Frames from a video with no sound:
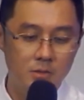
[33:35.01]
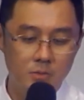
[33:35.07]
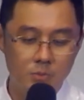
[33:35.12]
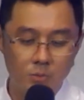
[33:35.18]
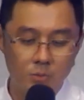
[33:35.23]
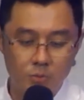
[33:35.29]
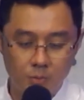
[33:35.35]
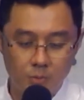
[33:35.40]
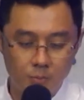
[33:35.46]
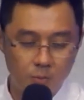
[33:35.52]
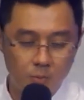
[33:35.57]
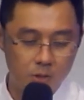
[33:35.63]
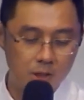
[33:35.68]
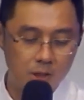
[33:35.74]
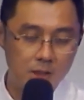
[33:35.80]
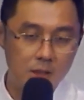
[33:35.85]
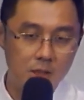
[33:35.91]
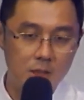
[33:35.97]
我多我
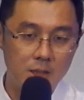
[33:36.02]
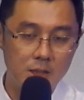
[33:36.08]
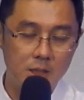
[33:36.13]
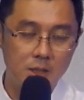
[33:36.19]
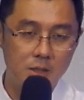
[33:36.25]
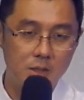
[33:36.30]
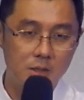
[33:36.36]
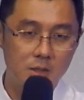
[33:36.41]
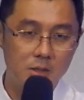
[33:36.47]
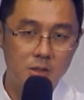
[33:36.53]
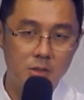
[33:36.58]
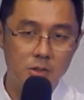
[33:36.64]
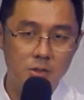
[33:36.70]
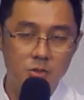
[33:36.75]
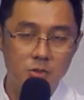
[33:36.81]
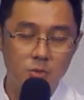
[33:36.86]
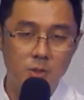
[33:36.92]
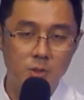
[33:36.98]
的能力，
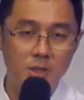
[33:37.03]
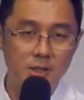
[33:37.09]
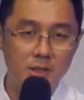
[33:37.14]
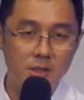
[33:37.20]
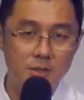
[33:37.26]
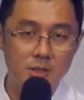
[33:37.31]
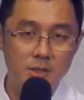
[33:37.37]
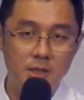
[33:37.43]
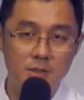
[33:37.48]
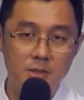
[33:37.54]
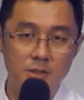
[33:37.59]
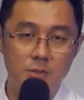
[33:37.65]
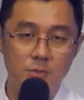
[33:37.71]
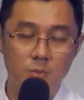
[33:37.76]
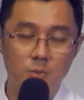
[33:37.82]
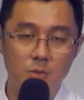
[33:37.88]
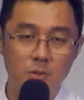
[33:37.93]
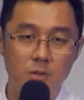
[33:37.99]
所以你要相
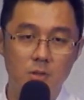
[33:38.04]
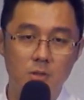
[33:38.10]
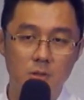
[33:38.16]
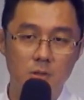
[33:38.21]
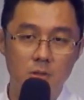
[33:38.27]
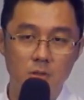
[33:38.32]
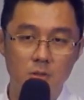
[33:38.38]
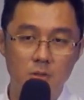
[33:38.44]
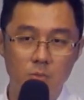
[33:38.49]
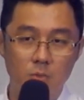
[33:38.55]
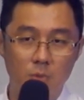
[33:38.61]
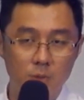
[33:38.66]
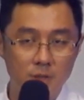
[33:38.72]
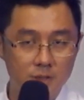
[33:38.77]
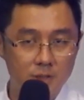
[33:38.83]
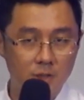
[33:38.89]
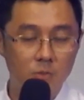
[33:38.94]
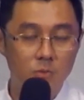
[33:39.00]
信我，我
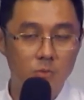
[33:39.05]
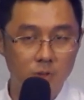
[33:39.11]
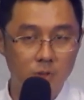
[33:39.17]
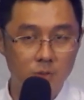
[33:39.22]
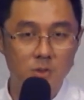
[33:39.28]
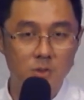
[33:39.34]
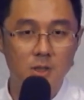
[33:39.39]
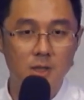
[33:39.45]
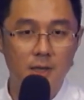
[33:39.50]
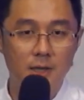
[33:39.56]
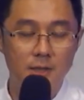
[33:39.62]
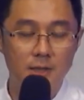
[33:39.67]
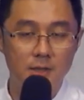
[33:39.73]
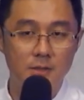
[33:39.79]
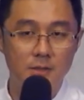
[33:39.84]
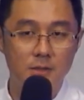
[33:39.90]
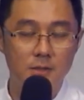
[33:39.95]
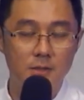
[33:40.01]
会照顾你，我是爱
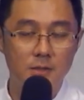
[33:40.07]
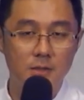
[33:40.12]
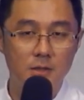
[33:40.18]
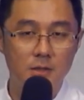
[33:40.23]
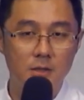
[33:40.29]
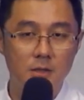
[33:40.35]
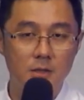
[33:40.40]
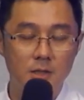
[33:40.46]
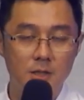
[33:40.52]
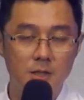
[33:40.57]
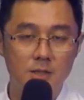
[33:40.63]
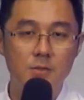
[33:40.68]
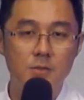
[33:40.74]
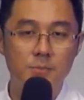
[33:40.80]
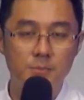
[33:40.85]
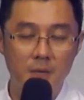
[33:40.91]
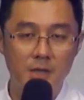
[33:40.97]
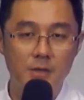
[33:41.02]
你的，你
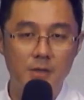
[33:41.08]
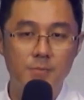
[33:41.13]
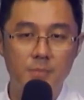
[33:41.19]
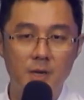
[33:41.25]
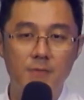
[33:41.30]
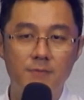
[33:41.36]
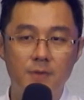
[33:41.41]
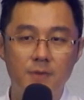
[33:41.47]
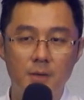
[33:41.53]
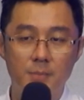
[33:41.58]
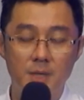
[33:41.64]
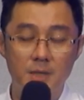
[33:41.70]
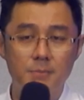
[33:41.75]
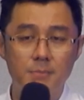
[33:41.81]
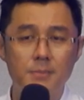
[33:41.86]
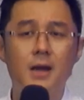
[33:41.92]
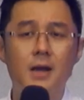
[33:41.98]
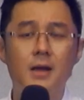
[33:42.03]
是没办法
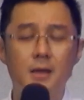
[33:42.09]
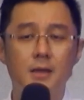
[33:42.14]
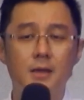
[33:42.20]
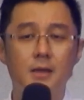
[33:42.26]
明白，